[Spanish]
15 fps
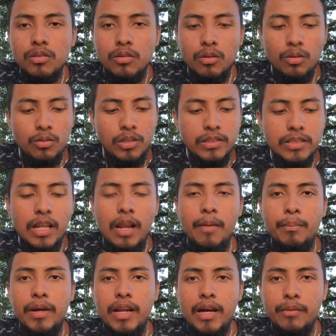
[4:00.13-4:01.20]
yo, lo dice la
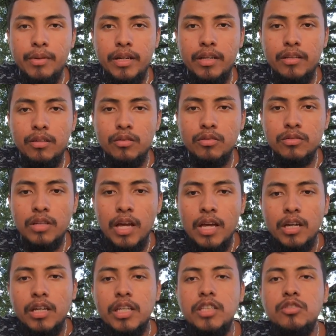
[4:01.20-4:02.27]
palabra de Dios.
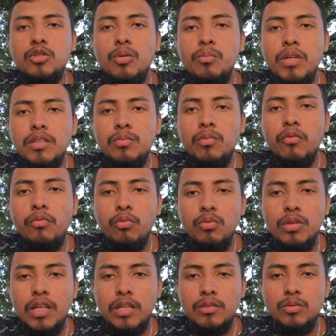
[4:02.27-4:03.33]
Cristo mismo
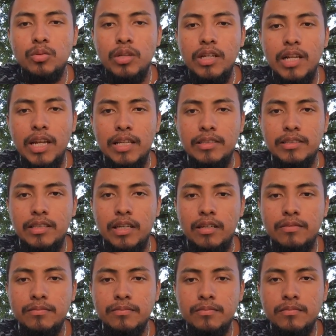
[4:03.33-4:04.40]
funda su
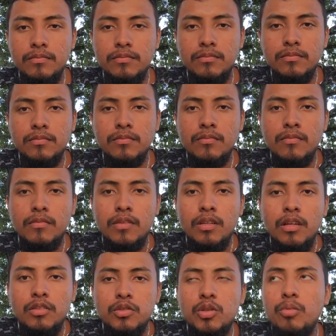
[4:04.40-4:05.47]
iglesia
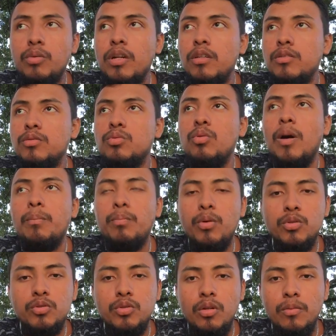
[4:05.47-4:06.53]
sobre su
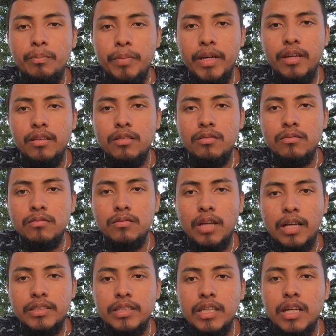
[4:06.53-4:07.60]
apóstol Pedro.
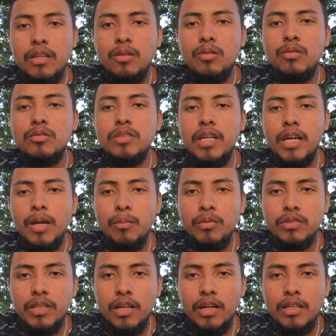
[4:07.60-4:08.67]
Así que no nos
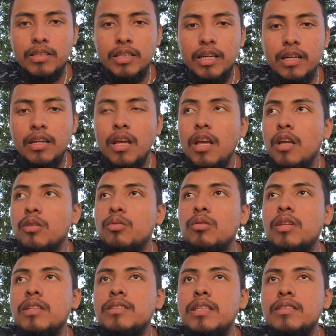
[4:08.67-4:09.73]
dejemos engañar.
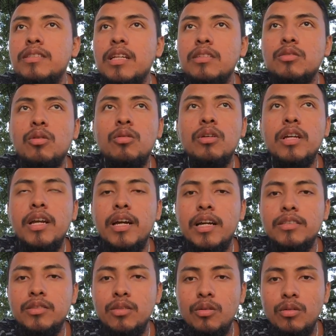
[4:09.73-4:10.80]
Todas estas
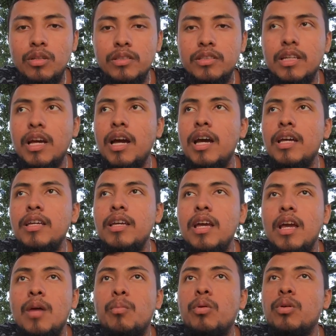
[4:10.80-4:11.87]
congregaciones que hay
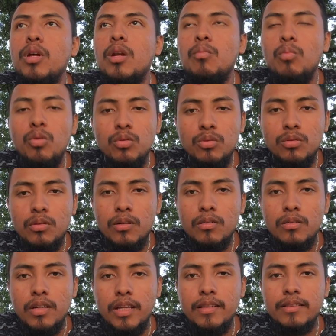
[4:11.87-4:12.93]
por el mundo
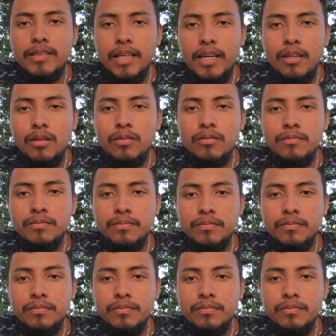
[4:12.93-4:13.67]
entero,